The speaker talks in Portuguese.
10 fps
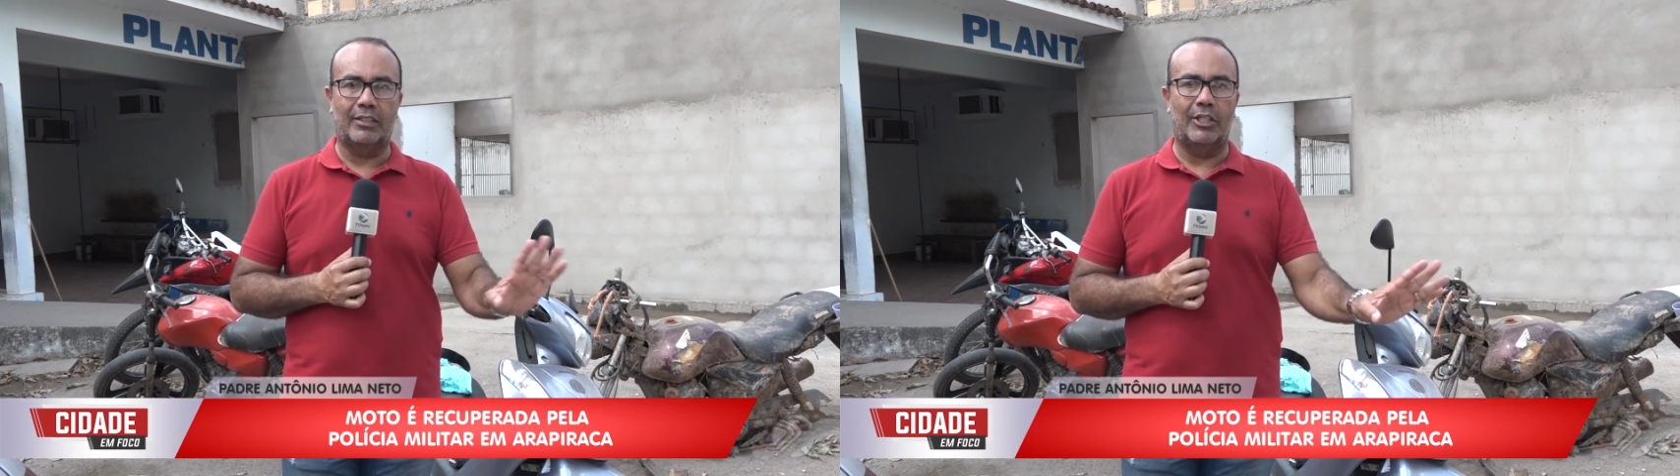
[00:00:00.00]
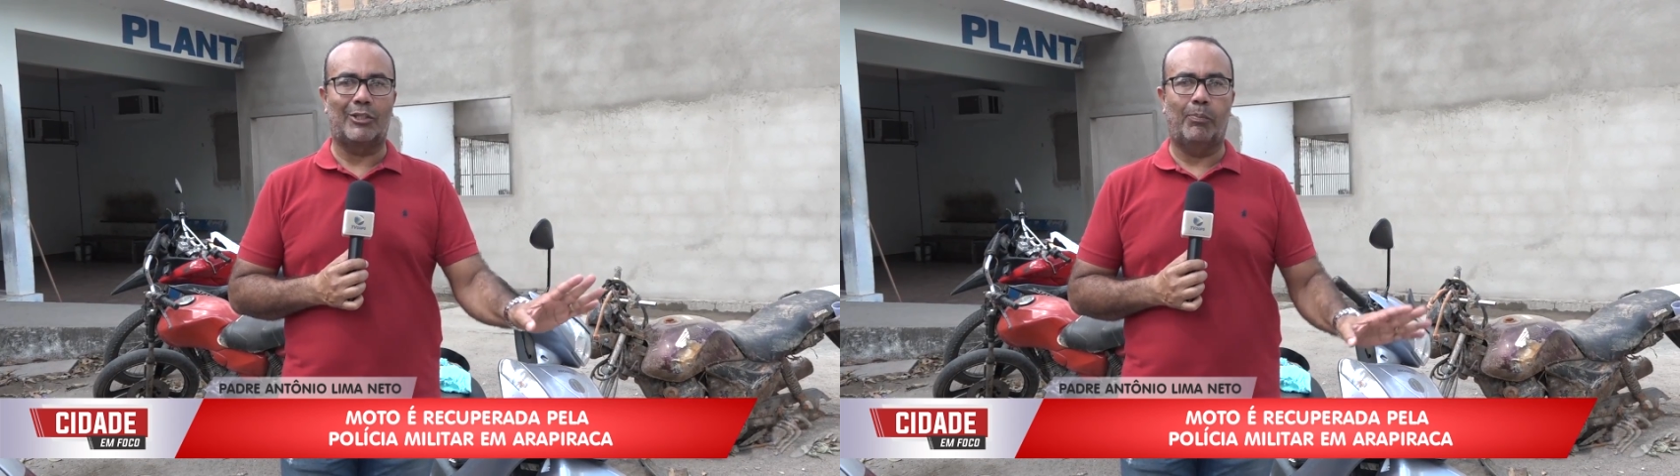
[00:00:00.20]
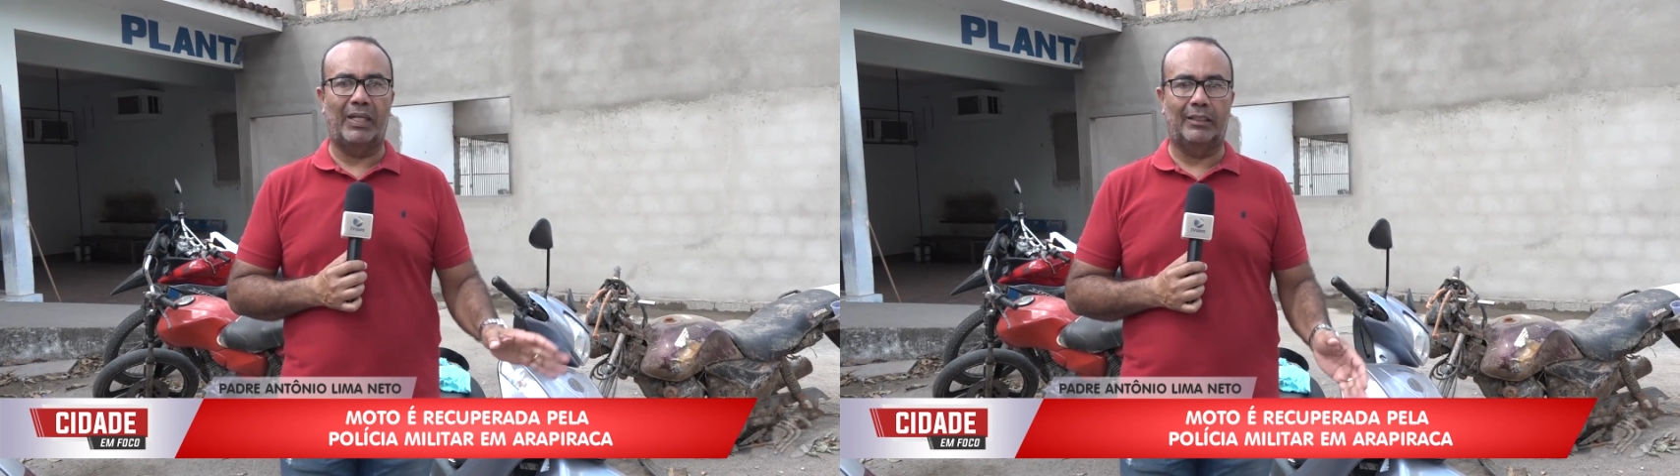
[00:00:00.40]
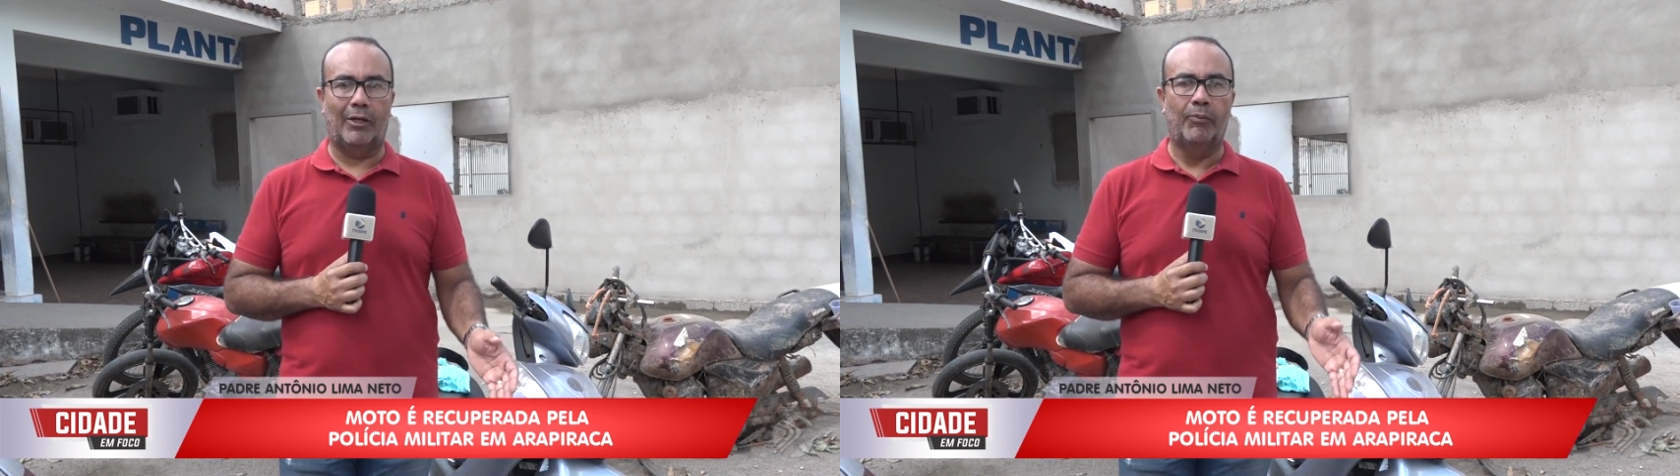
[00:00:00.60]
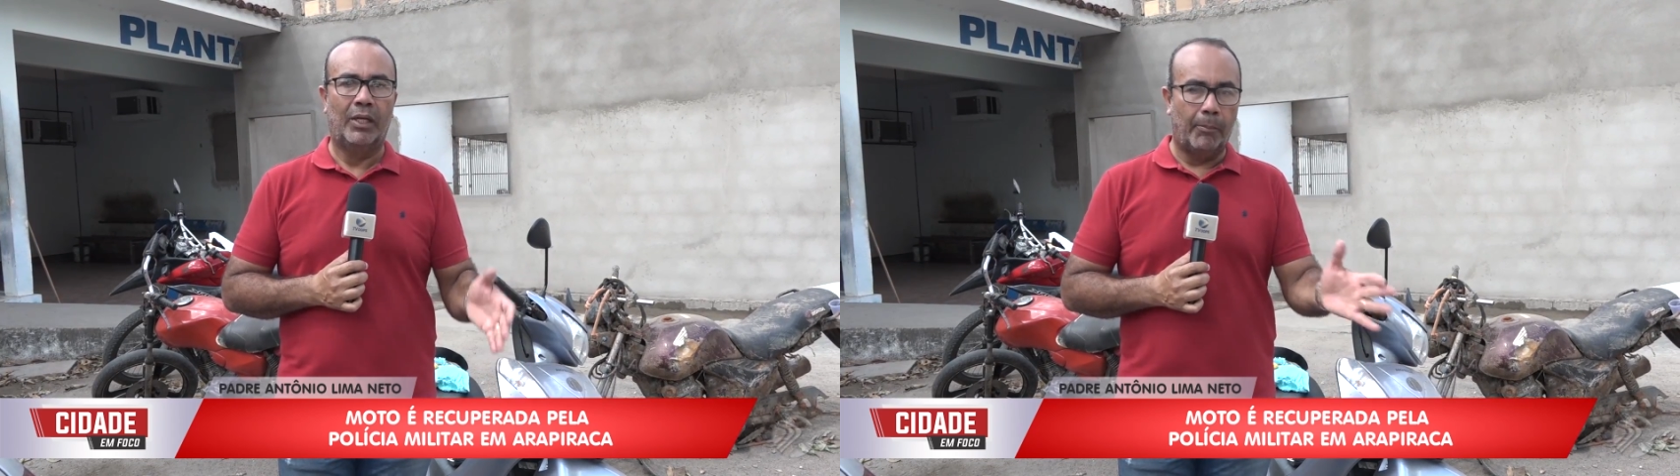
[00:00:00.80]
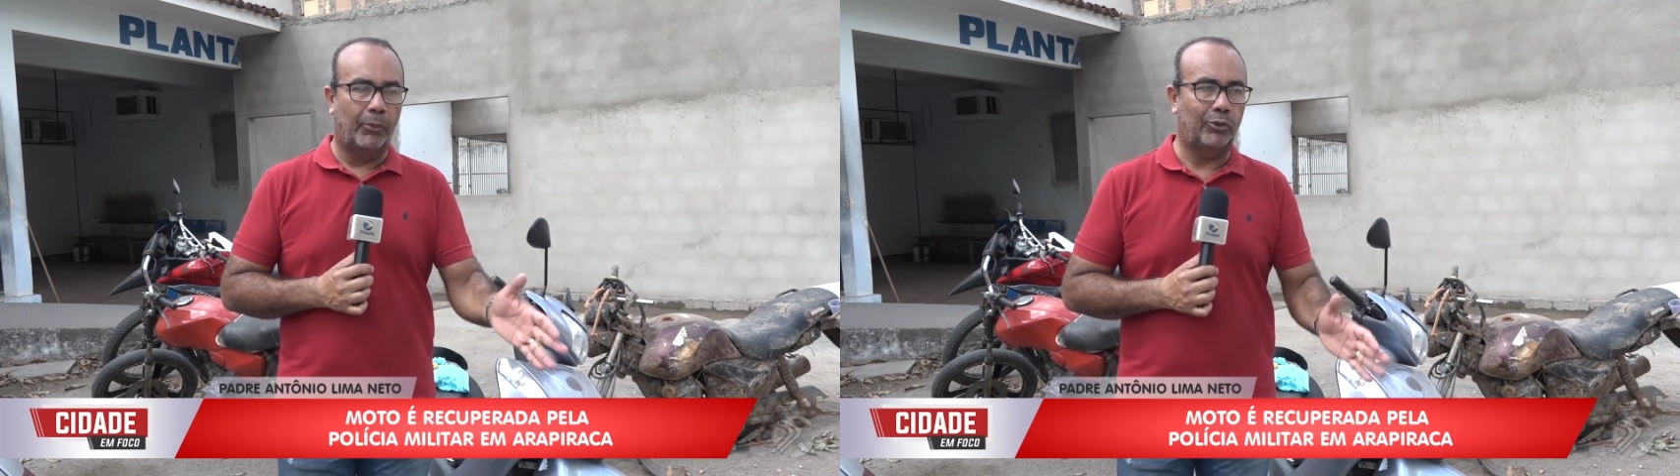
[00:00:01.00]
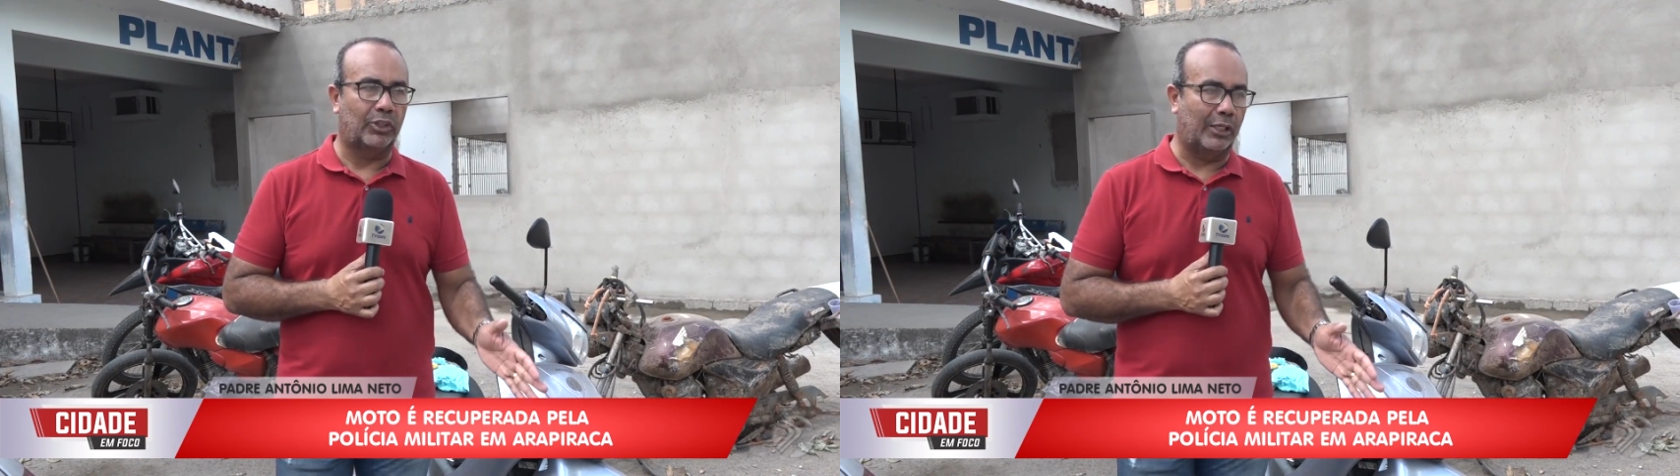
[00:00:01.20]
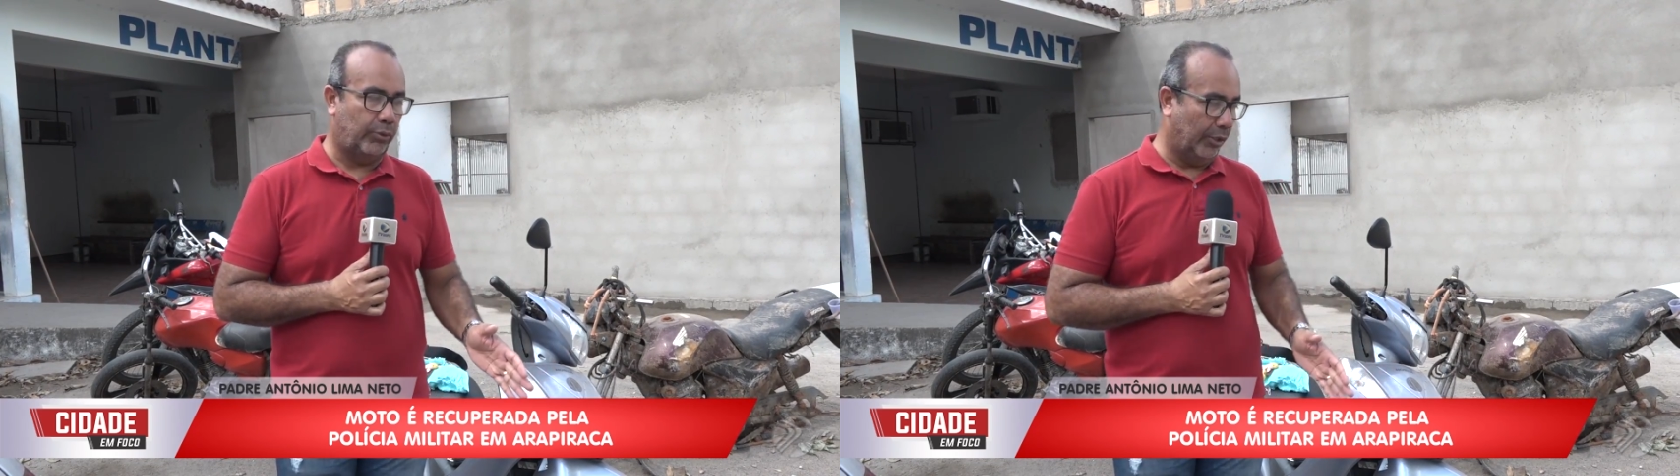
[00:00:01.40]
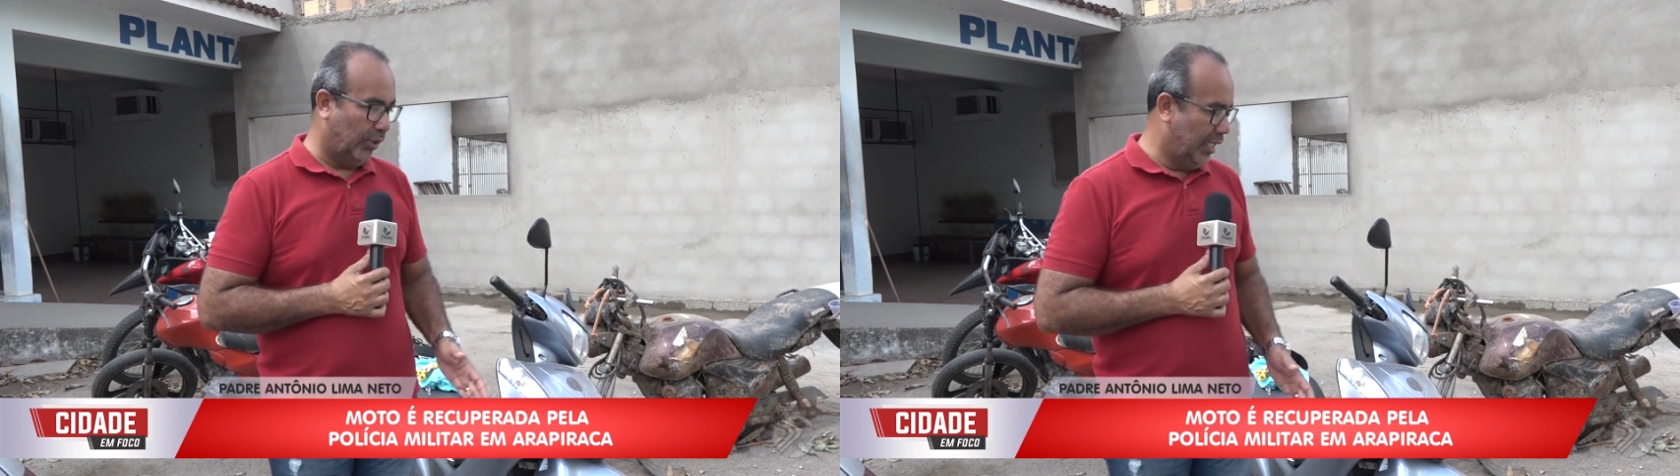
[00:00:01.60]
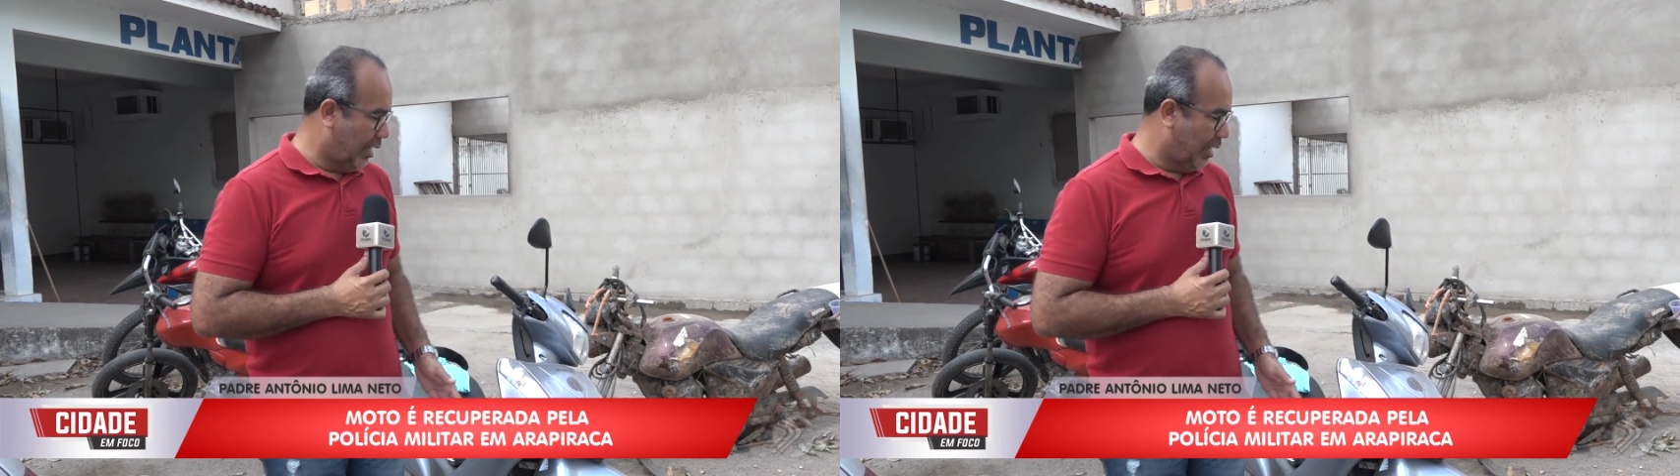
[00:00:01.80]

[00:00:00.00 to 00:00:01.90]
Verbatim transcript: seja um plantão muito tranquilo.